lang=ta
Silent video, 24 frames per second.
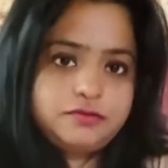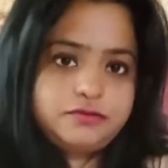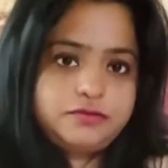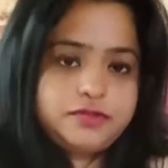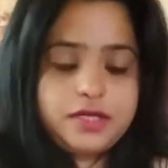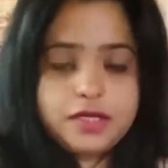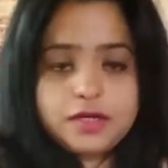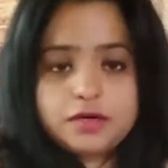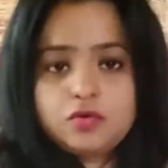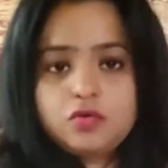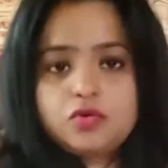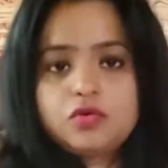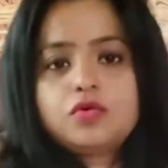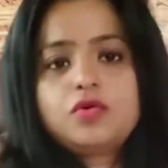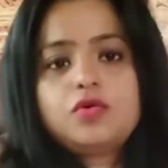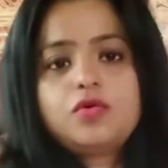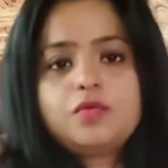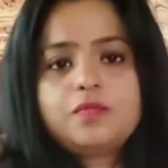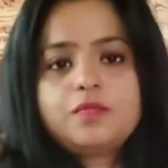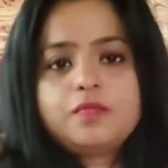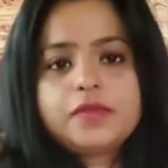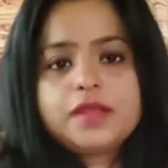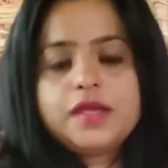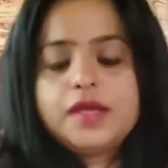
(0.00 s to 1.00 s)
ஃபியர்
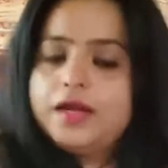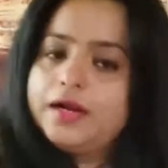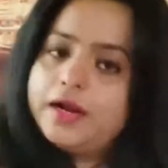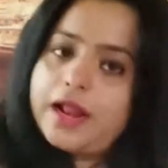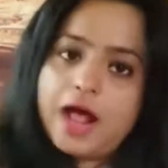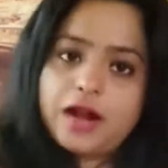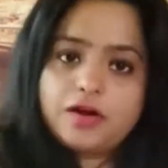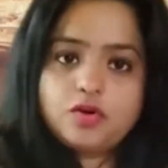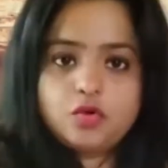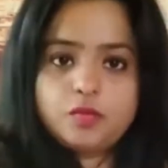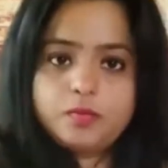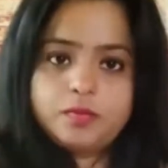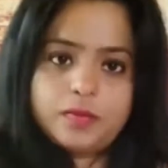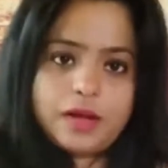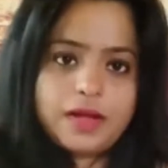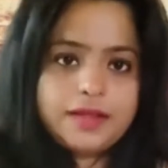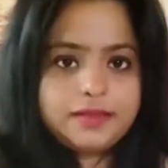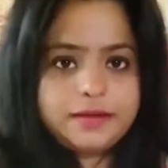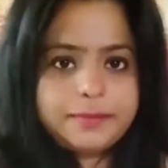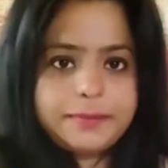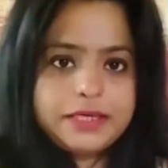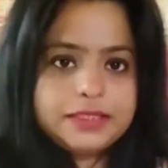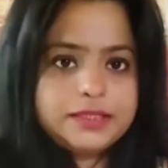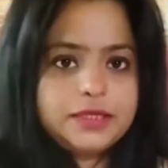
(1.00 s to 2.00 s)
கொடுக்கும் நானும்
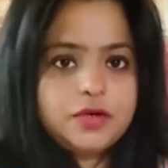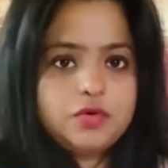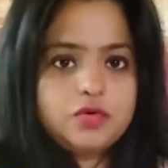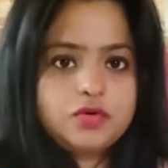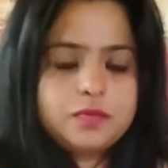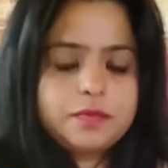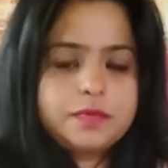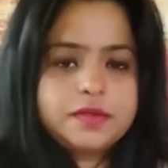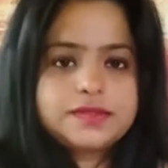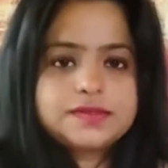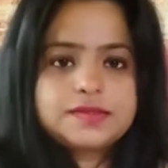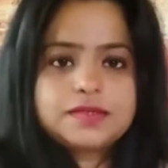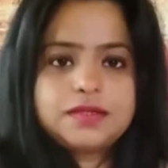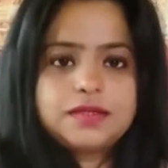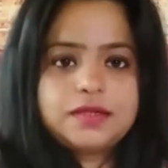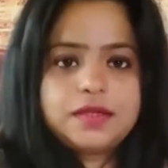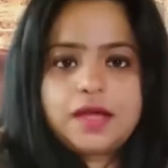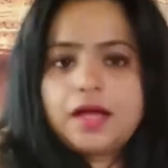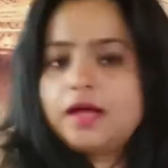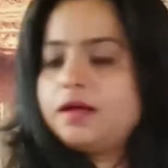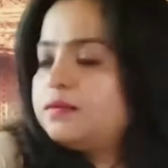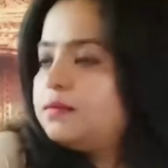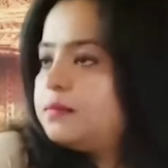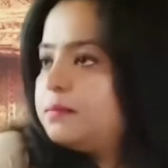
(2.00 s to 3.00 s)
அந்த மாதிரி ஒரு பர்சன்
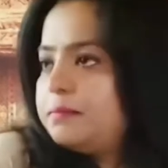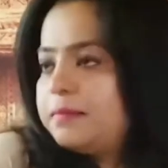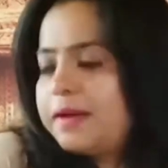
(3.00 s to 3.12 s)
தான்